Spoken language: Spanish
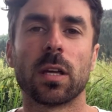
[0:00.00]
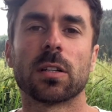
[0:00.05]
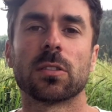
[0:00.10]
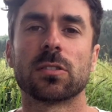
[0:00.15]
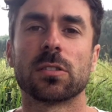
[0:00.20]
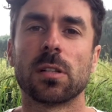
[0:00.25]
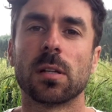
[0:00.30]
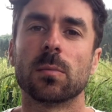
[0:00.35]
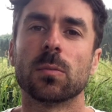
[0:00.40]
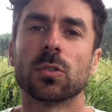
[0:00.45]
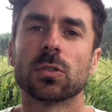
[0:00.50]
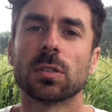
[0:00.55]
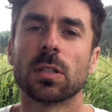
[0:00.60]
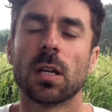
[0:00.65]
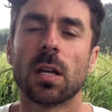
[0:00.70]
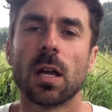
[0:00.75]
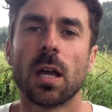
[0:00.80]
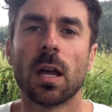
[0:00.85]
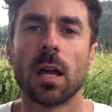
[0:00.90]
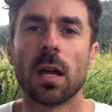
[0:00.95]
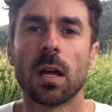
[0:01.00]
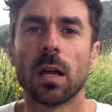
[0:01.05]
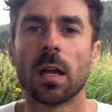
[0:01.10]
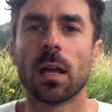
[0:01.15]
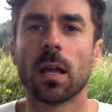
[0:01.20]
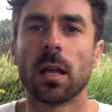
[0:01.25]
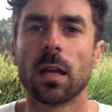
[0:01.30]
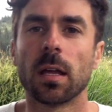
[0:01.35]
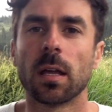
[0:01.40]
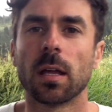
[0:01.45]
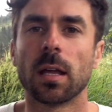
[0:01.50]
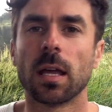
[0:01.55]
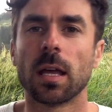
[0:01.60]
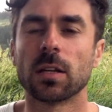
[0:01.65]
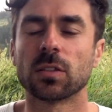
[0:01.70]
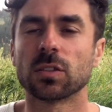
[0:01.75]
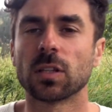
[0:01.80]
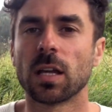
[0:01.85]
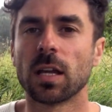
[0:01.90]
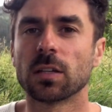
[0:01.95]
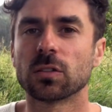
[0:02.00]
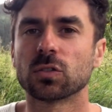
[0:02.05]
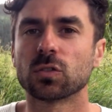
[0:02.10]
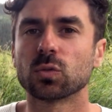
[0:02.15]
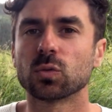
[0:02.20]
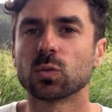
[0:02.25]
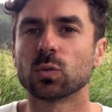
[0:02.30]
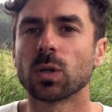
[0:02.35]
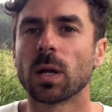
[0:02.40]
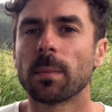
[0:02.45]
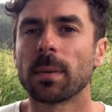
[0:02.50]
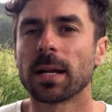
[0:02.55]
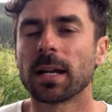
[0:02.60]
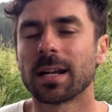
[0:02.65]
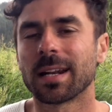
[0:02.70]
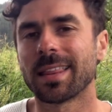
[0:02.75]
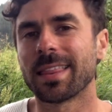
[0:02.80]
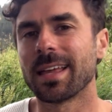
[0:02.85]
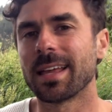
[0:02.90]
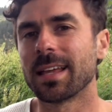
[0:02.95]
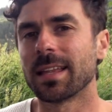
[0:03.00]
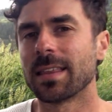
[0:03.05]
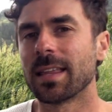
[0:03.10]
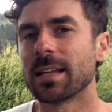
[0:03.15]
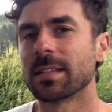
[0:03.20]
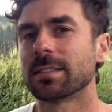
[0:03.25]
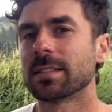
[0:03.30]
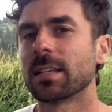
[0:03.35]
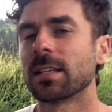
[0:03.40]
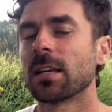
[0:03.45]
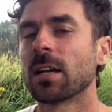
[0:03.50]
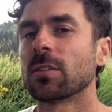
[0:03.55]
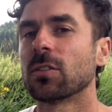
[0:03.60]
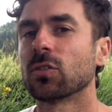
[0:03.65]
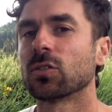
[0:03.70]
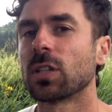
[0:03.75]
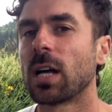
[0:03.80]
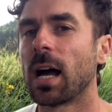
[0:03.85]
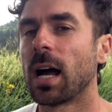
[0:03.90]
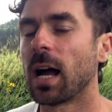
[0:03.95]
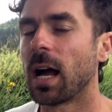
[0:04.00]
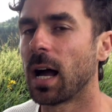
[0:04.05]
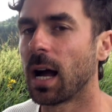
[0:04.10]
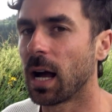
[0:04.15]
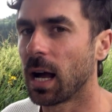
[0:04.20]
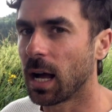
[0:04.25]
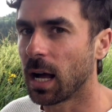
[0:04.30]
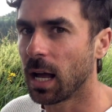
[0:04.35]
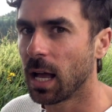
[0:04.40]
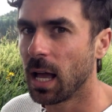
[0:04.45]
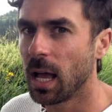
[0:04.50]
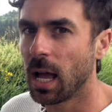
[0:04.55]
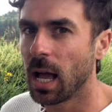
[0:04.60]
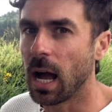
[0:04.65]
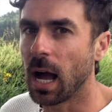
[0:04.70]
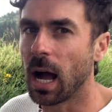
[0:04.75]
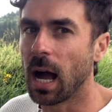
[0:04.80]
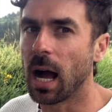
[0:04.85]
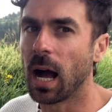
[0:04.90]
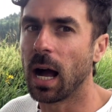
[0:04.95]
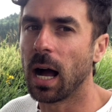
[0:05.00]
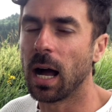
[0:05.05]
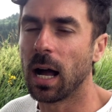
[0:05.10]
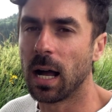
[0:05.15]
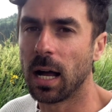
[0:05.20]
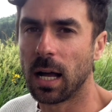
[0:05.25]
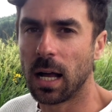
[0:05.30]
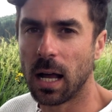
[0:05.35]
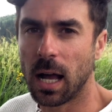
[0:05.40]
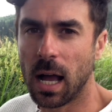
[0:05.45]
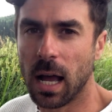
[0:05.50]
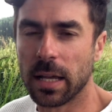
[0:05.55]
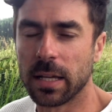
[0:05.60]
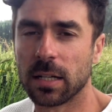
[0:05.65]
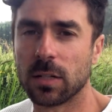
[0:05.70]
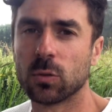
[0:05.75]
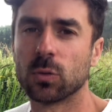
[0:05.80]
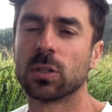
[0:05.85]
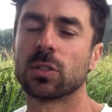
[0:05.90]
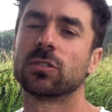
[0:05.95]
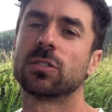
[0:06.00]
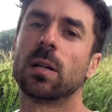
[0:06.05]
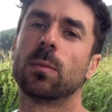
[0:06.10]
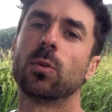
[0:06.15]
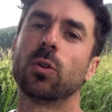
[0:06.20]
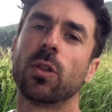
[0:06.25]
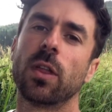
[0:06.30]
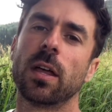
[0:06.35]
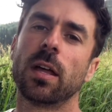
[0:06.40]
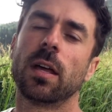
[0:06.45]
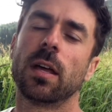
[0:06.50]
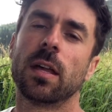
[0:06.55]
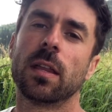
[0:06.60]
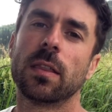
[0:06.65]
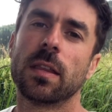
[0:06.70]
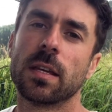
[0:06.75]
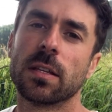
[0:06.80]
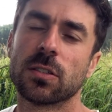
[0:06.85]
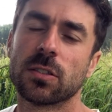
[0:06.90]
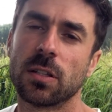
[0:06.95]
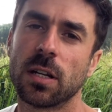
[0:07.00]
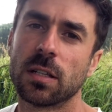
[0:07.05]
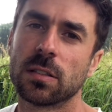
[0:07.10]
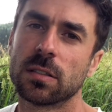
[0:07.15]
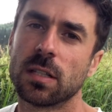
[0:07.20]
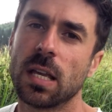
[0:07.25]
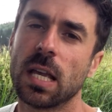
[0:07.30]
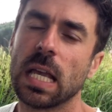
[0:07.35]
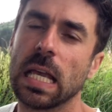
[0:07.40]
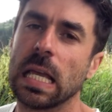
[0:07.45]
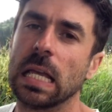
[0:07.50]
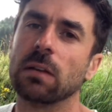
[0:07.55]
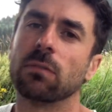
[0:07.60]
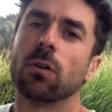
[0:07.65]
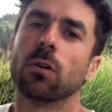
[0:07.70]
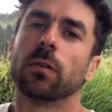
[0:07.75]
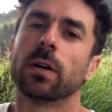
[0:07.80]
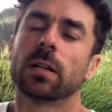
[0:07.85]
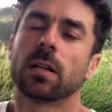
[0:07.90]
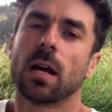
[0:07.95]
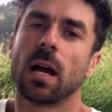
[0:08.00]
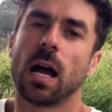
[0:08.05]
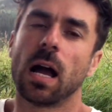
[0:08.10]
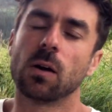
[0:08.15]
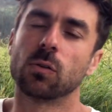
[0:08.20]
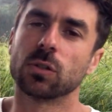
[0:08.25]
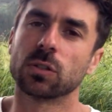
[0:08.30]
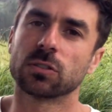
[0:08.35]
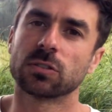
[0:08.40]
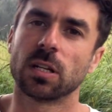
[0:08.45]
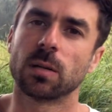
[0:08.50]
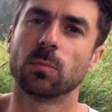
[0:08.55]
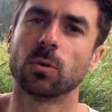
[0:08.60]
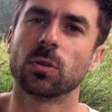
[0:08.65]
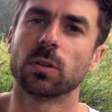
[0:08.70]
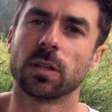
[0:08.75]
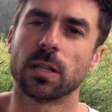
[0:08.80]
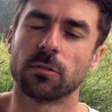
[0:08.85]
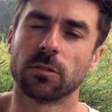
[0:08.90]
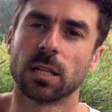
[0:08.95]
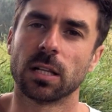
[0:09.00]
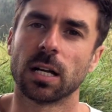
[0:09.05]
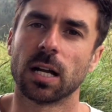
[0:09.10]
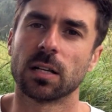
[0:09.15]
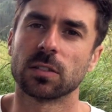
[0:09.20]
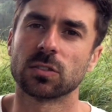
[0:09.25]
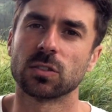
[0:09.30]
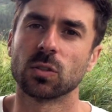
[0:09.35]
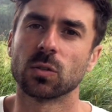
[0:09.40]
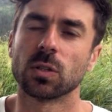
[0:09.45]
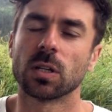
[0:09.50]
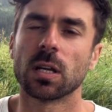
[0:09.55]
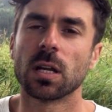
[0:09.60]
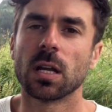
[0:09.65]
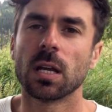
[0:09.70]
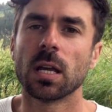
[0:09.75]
de extremos. Eh, es, una manera de, enseñarnos a, ir a un extremo de, estrés y volver a un extremo de relajación.